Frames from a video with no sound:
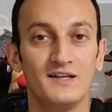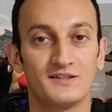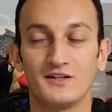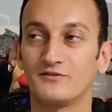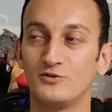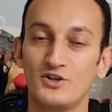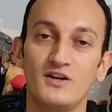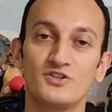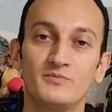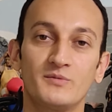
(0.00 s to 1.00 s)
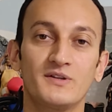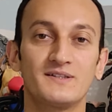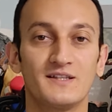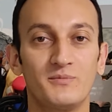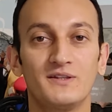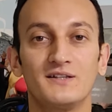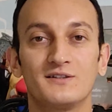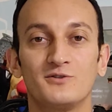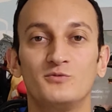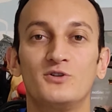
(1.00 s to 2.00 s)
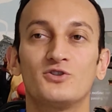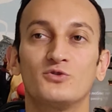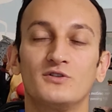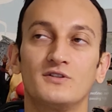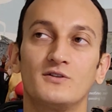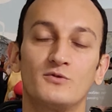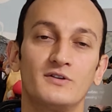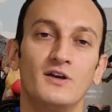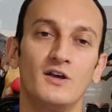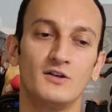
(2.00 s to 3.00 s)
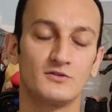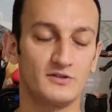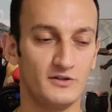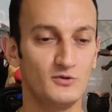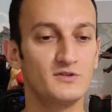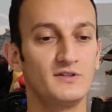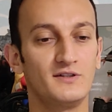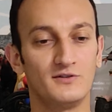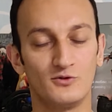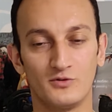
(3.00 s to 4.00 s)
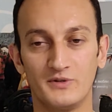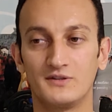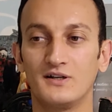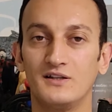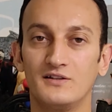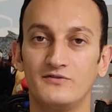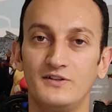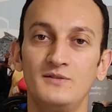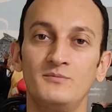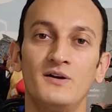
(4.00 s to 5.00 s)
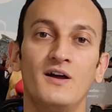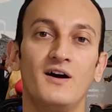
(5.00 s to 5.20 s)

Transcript: Так, включаешь, например, «Терминатора», думаешь, что это такой серьезный документальный фильм,